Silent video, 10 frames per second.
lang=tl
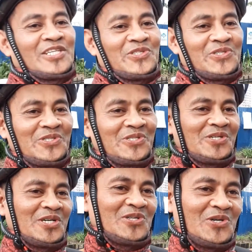So
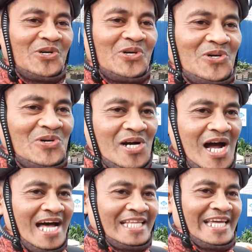ito yung
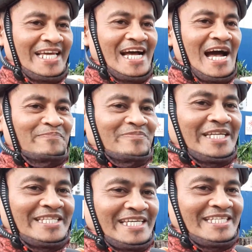ating
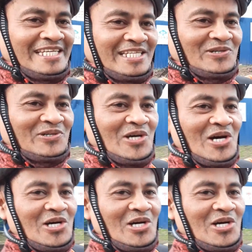updated dito